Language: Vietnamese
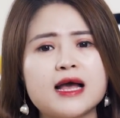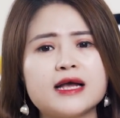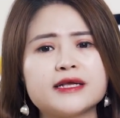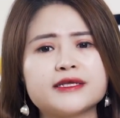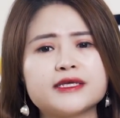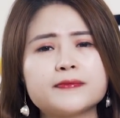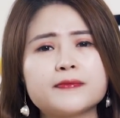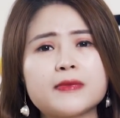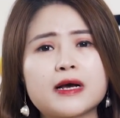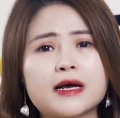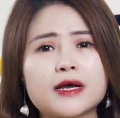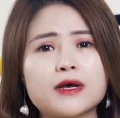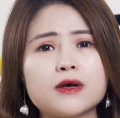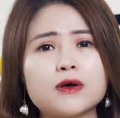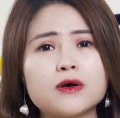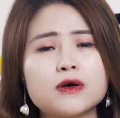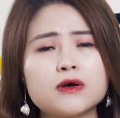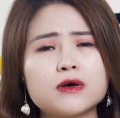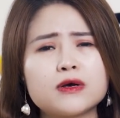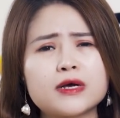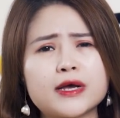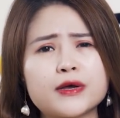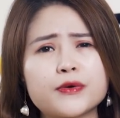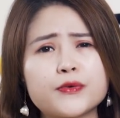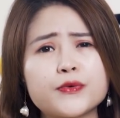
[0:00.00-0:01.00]
Nhưng mà cái
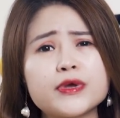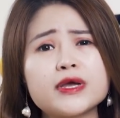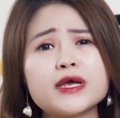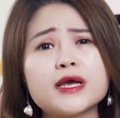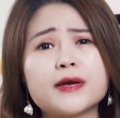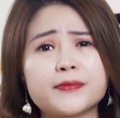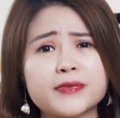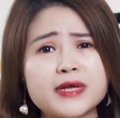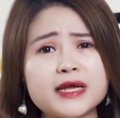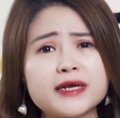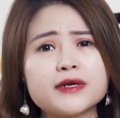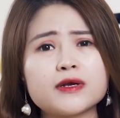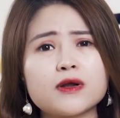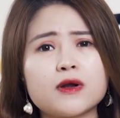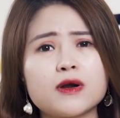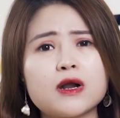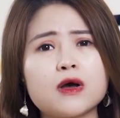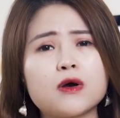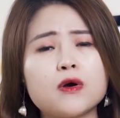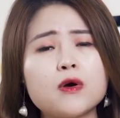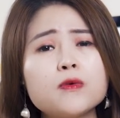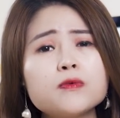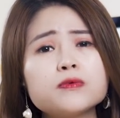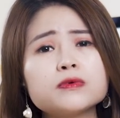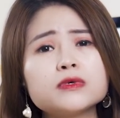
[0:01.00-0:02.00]
cái nguy hiểm nhất đó là
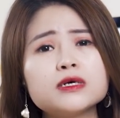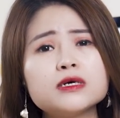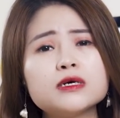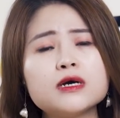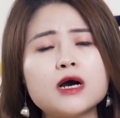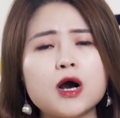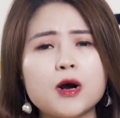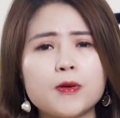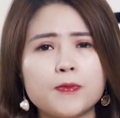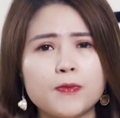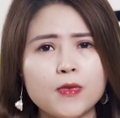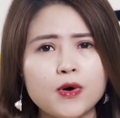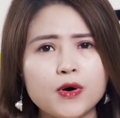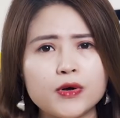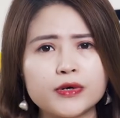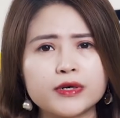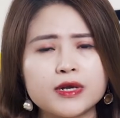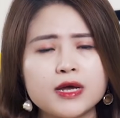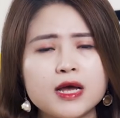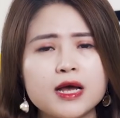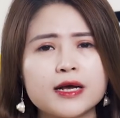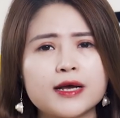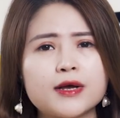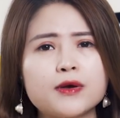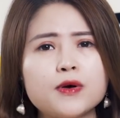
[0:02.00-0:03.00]
ung thư hậu môn.
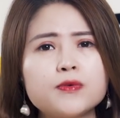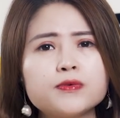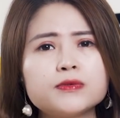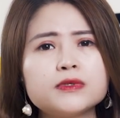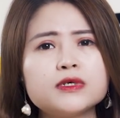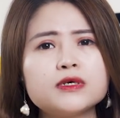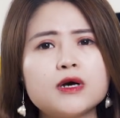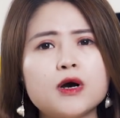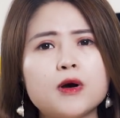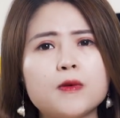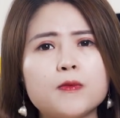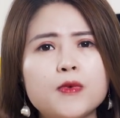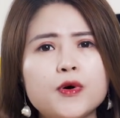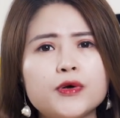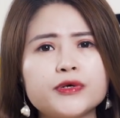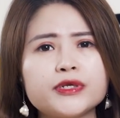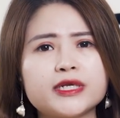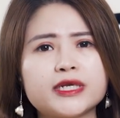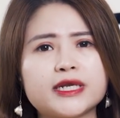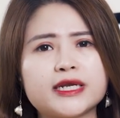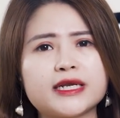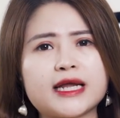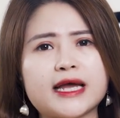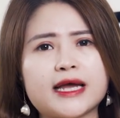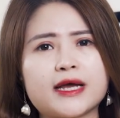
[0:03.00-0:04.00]
Cái ung thư hậu môn như
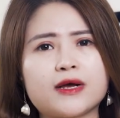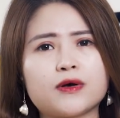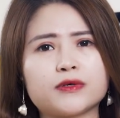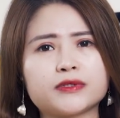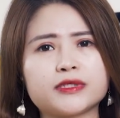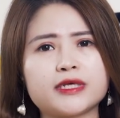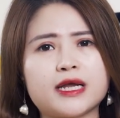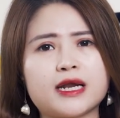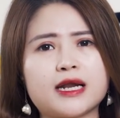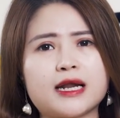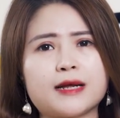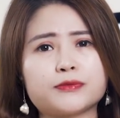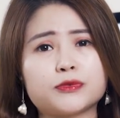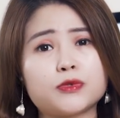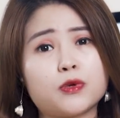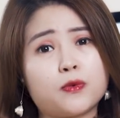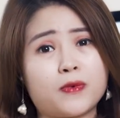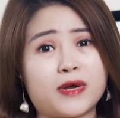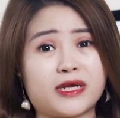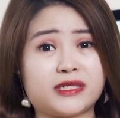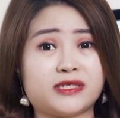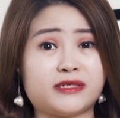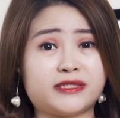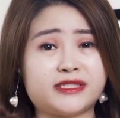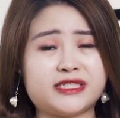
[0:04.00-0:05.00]
thế này có thể làm thủng
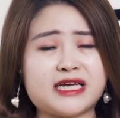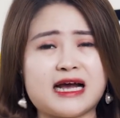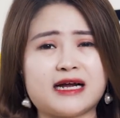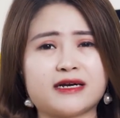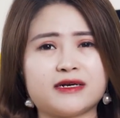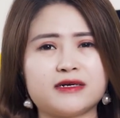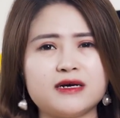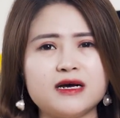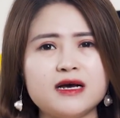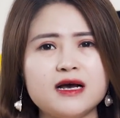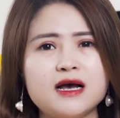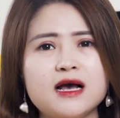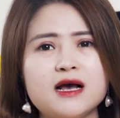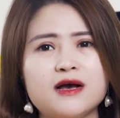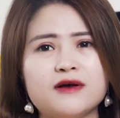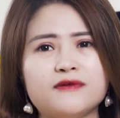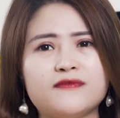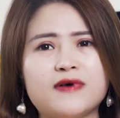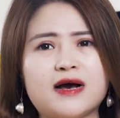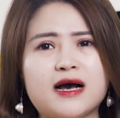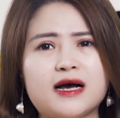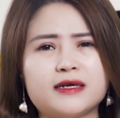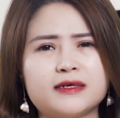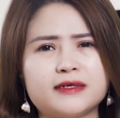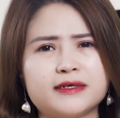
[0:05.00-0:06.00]
cả trực tràng nữa,
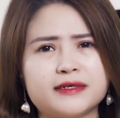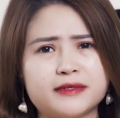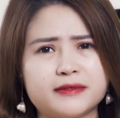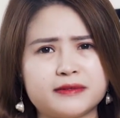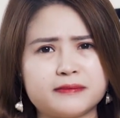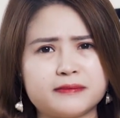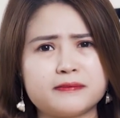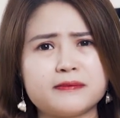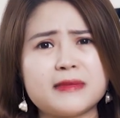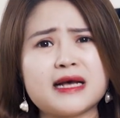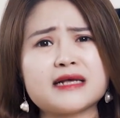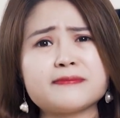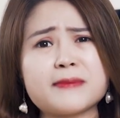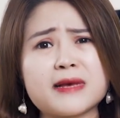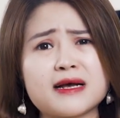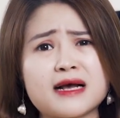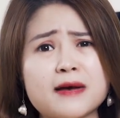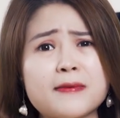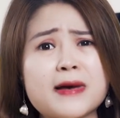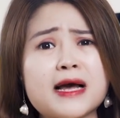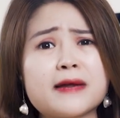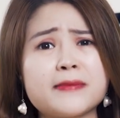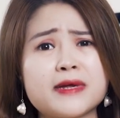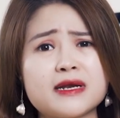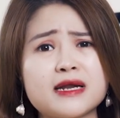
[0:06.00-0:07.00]
và bác
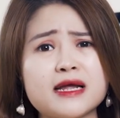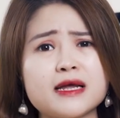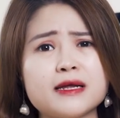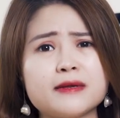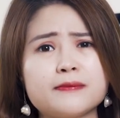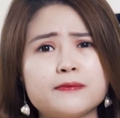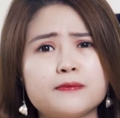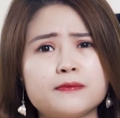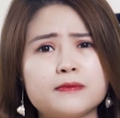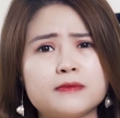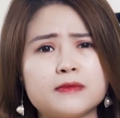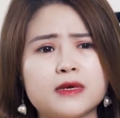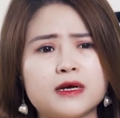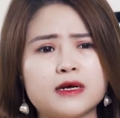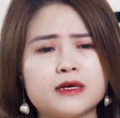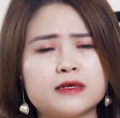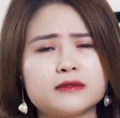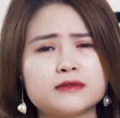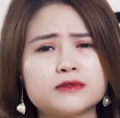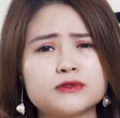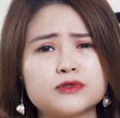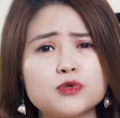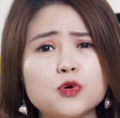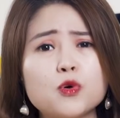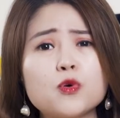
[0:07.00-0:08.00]
các bạn biết đấy, và
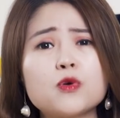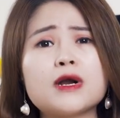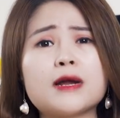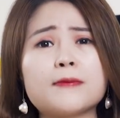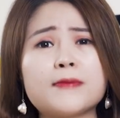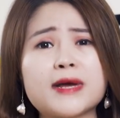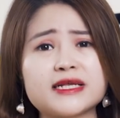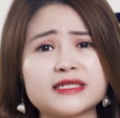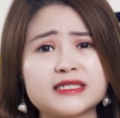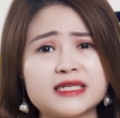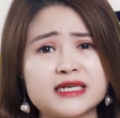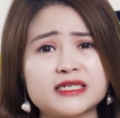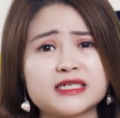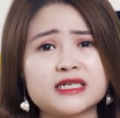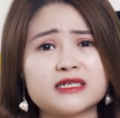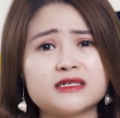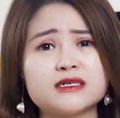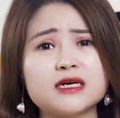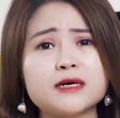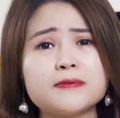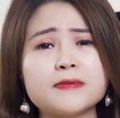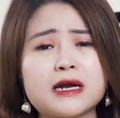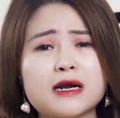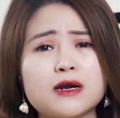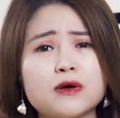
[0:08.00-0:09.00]
dù là bệnh gì chăng
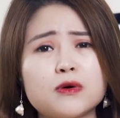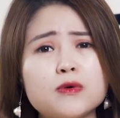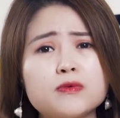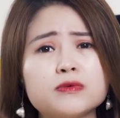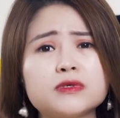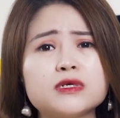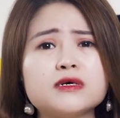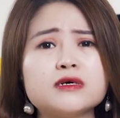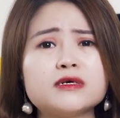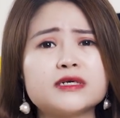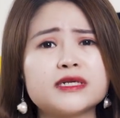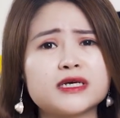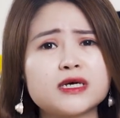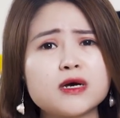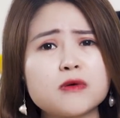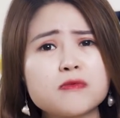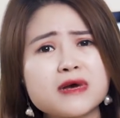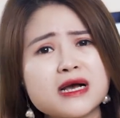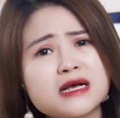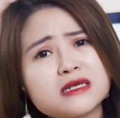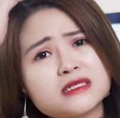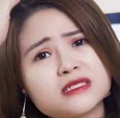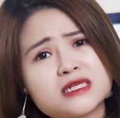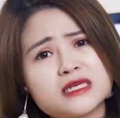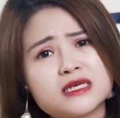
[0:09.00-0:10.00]
nữa mà là ung thư thì không
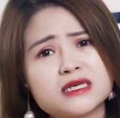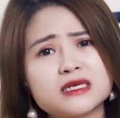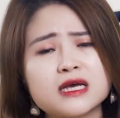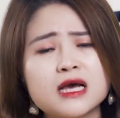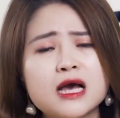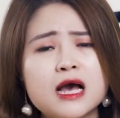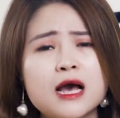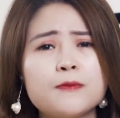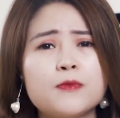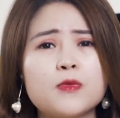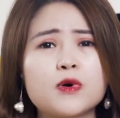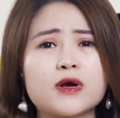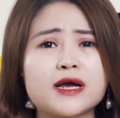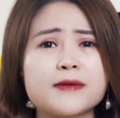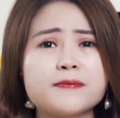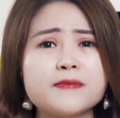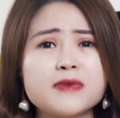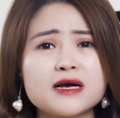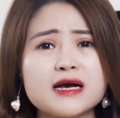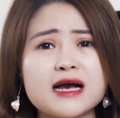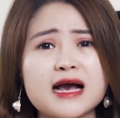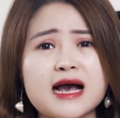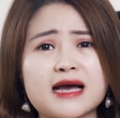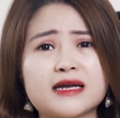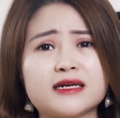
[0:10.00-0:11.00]
khác gì một cái mức
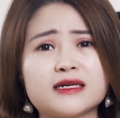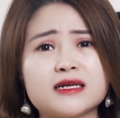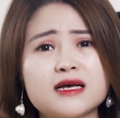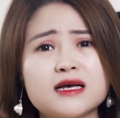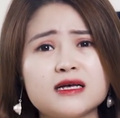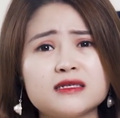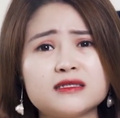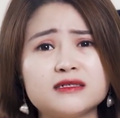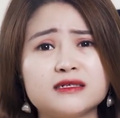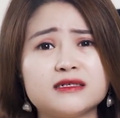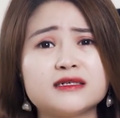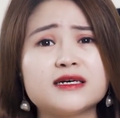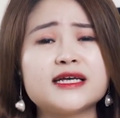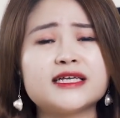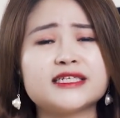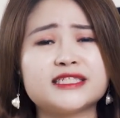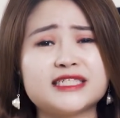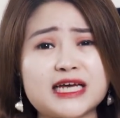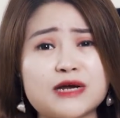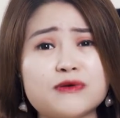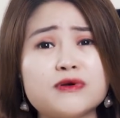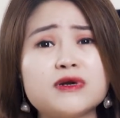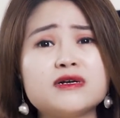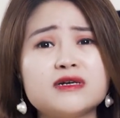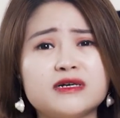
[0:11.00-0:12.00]
án tử hình
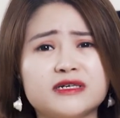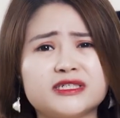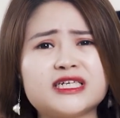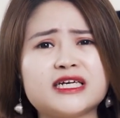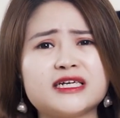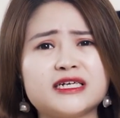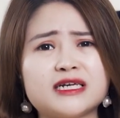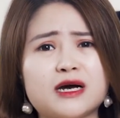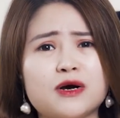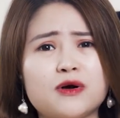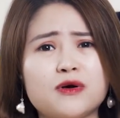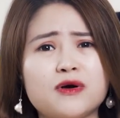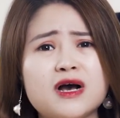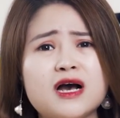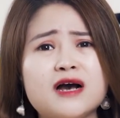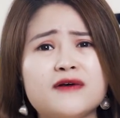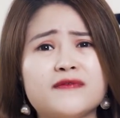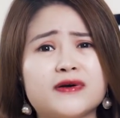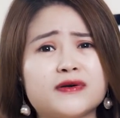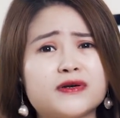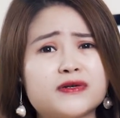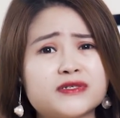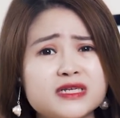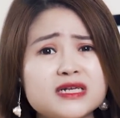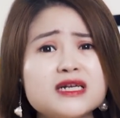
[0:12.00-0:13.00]
treo lơ lửng trên đầu,
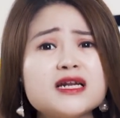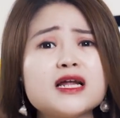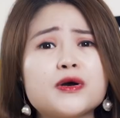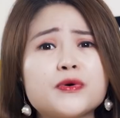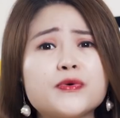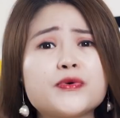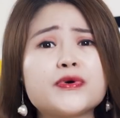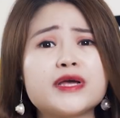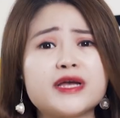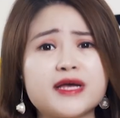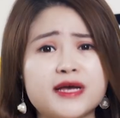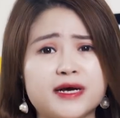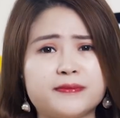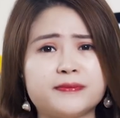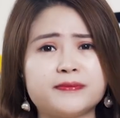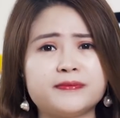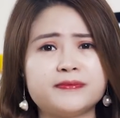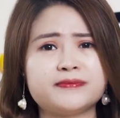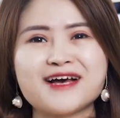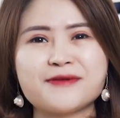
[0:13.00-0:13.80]
và nó rất là nguy hiểm.